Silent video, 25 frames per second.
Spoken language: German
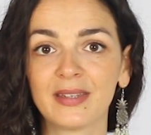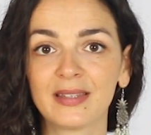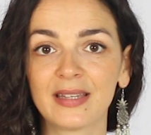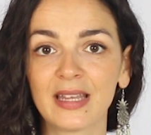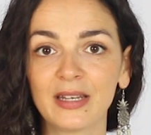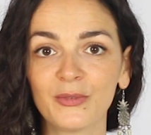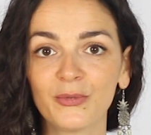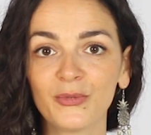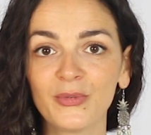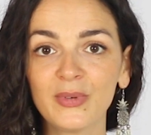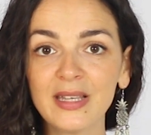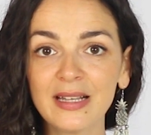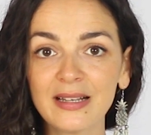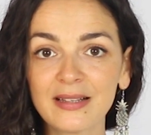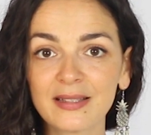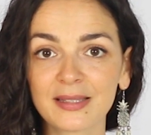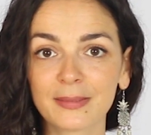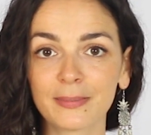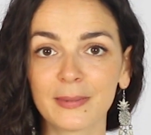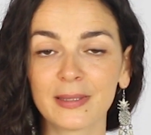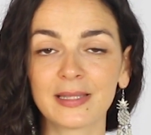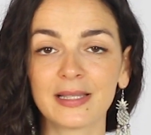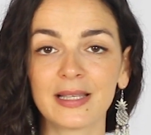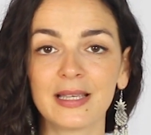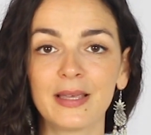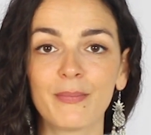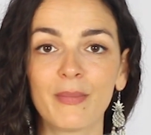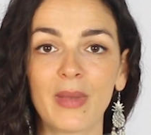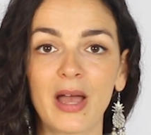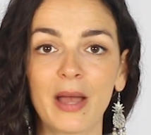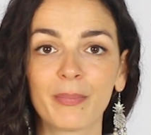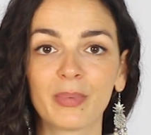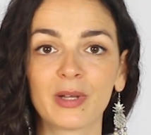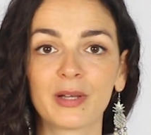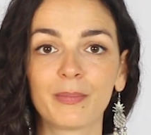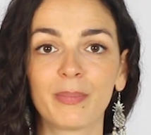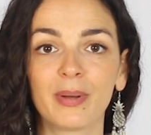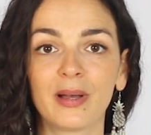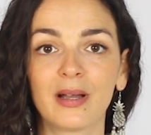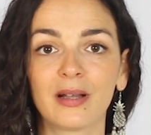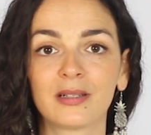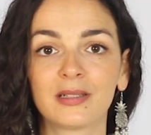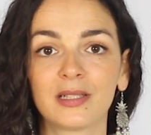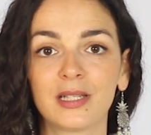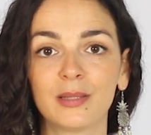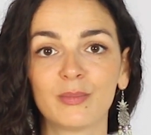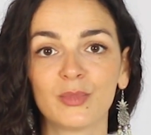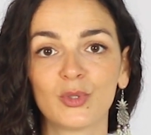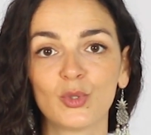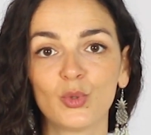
Denn vieles, was eben abgepackt im